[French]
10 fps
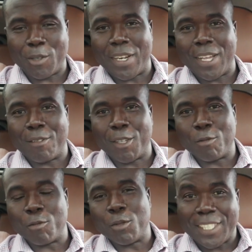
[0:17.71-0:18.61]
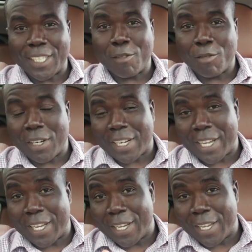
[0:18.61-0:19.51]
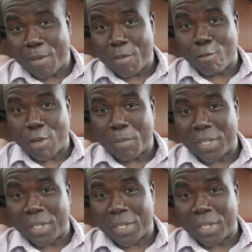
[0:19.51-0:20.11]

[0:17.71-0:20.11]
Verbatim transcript: cela avec vous. chaque fois quand elle me voit